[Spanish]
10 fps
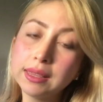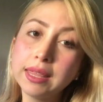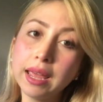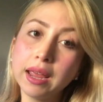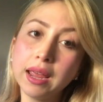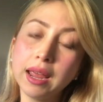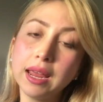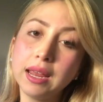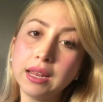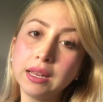
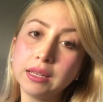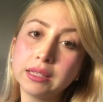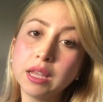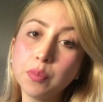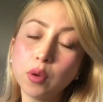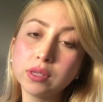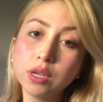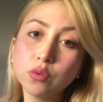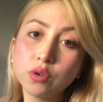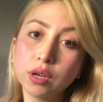del tipo de
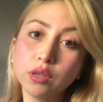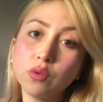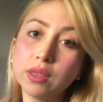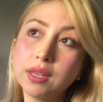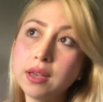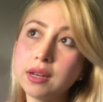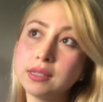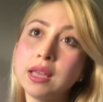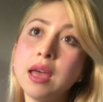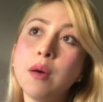seguro que tú
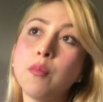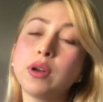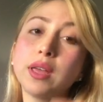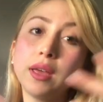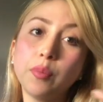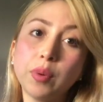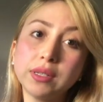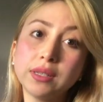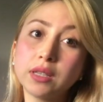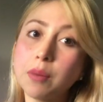adquieres porque
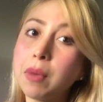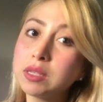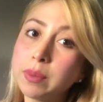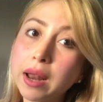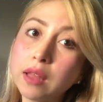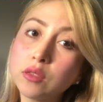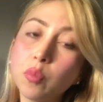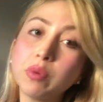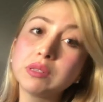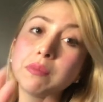pues entre más
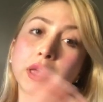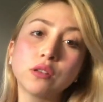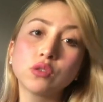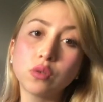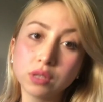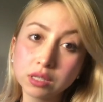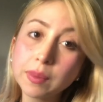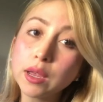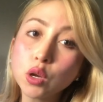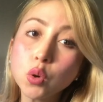barato pues menos
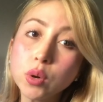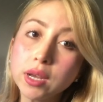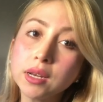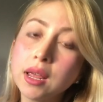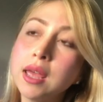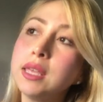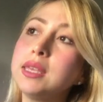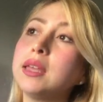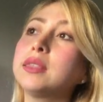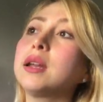cosas va a incluir
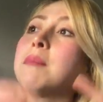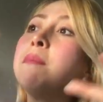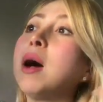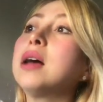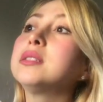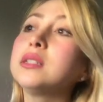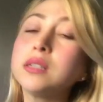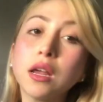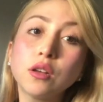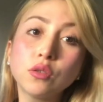y entre más
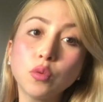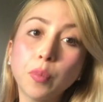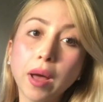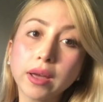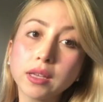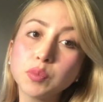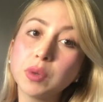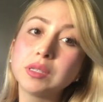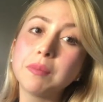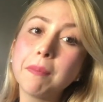dinero tú pagues
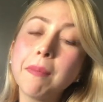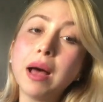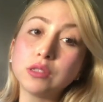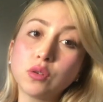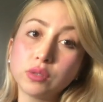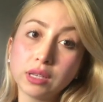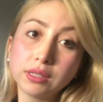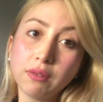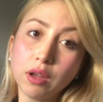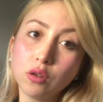pues más
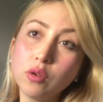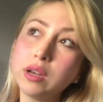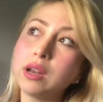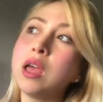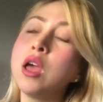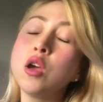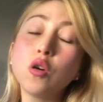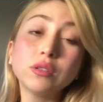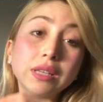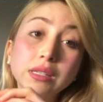cosas te va a incluir.
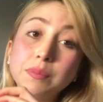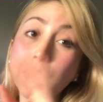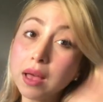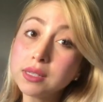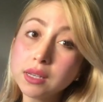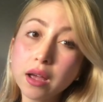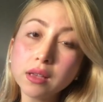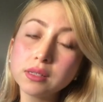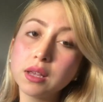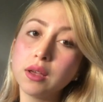Cosas
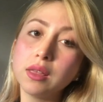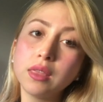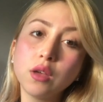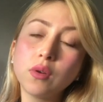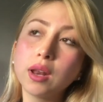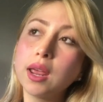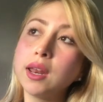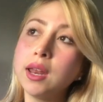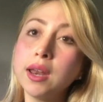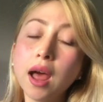básicas que digo en
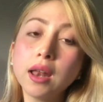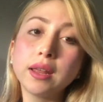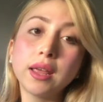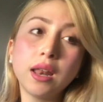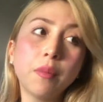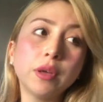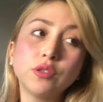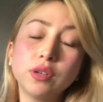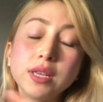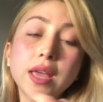general que en la
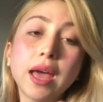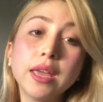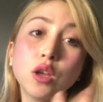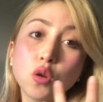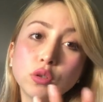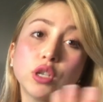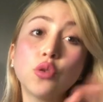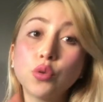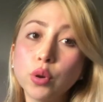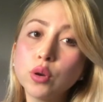mayoría incluye
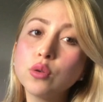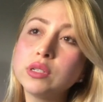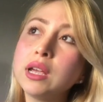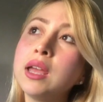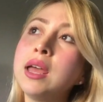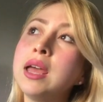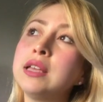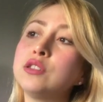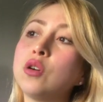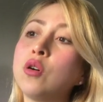o no incluye
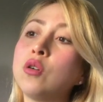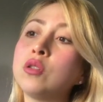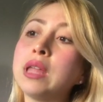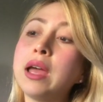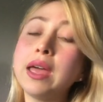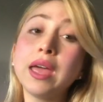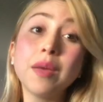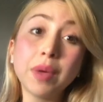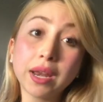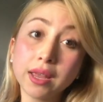son eh,
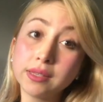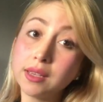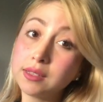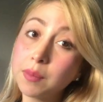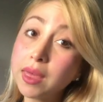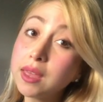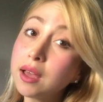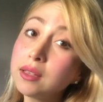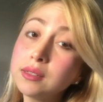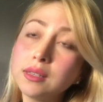emergencias
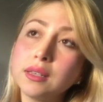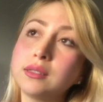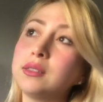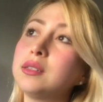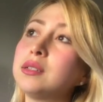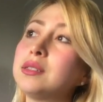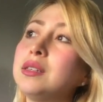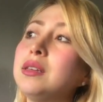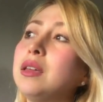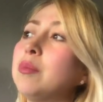médicas, es decir,
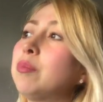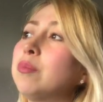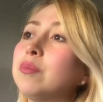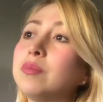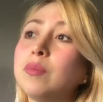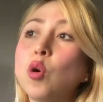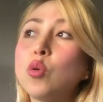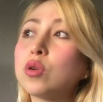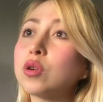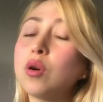si eh,
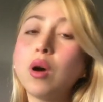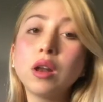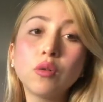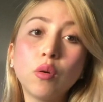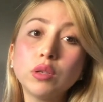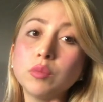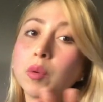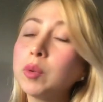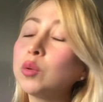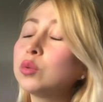ocurrió algo a
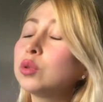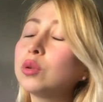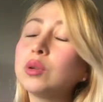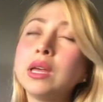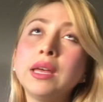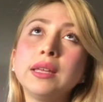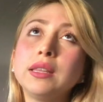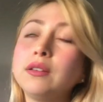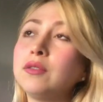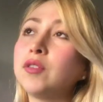último minuto,
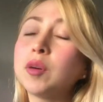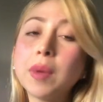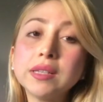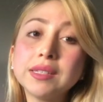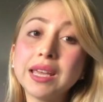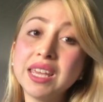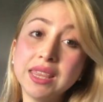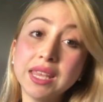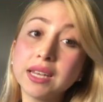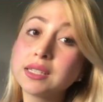te enfermaste
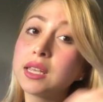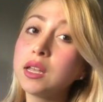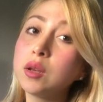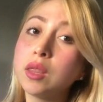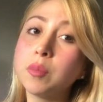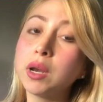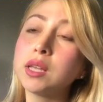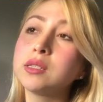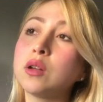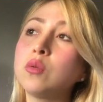y tienes que ir de
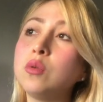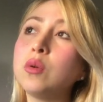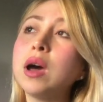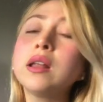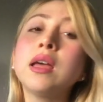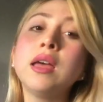emergencia a algún lugar,